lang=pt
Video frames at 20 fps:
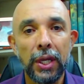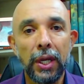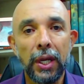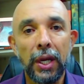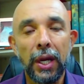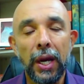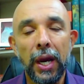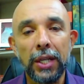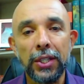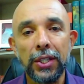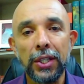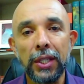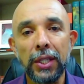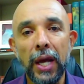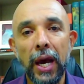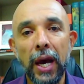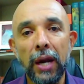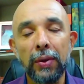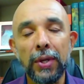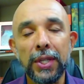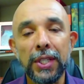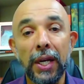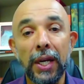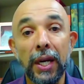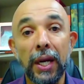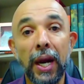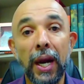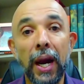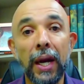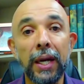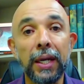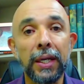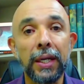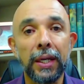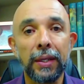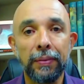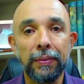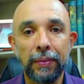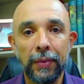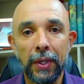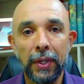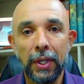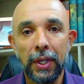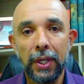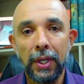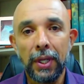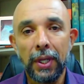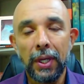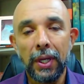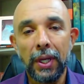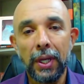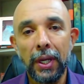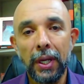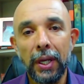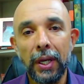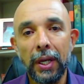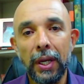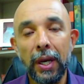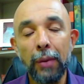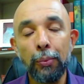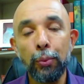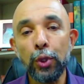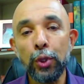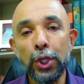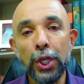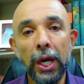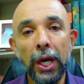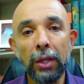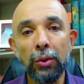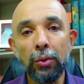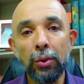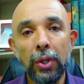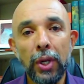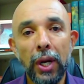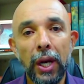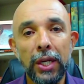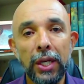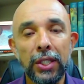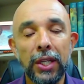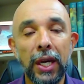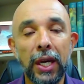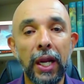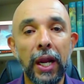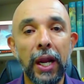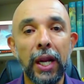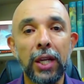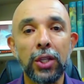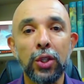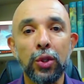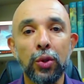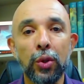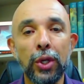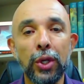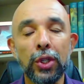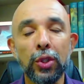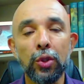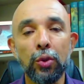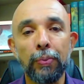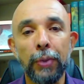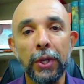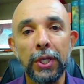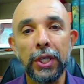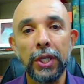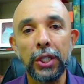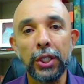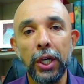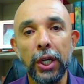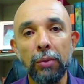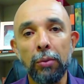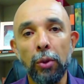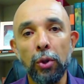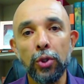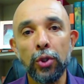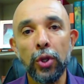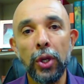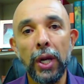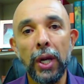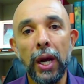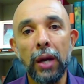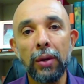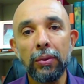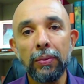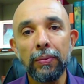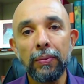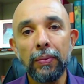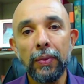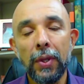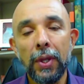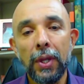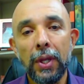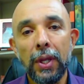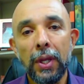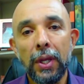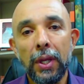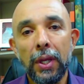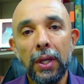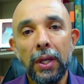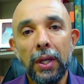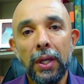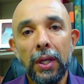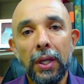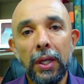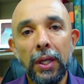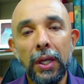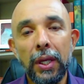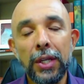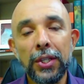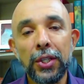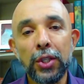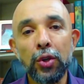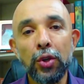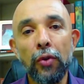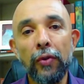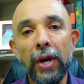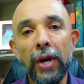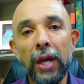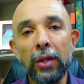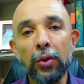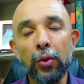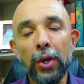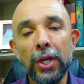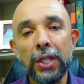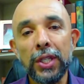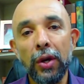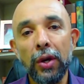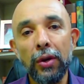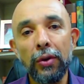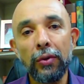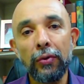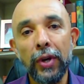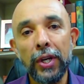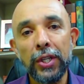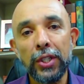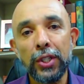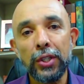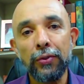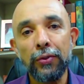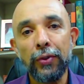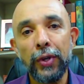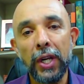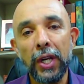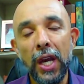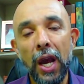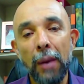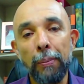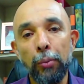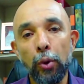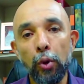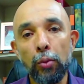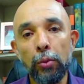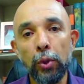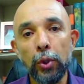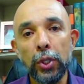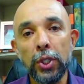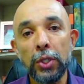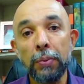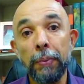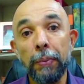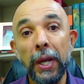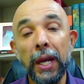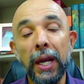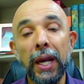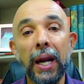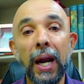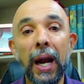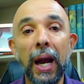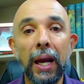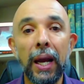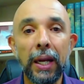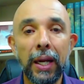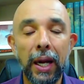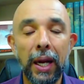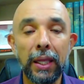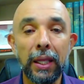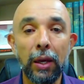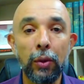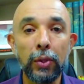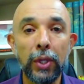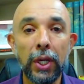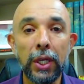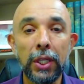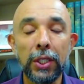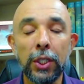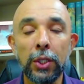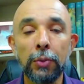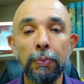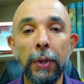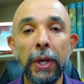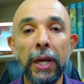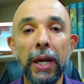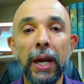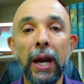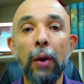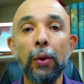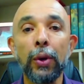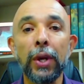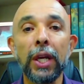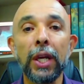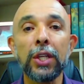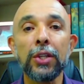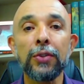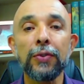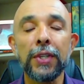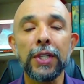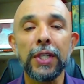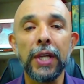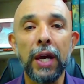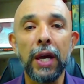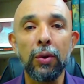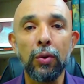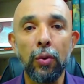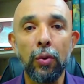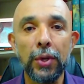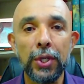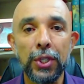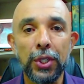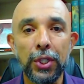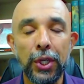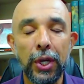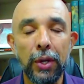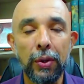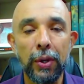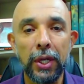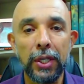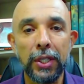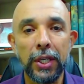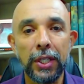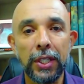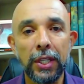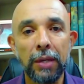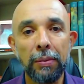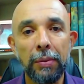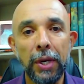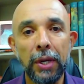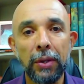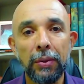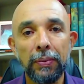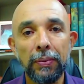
assinaram essa carta é, repudiando as declarações do presidente Jair Bolsonaro. E esses governadores, ao invés de virem a público explicar, cada um deles explicar o que eles fizeram com esse dinheiro que eles receberam,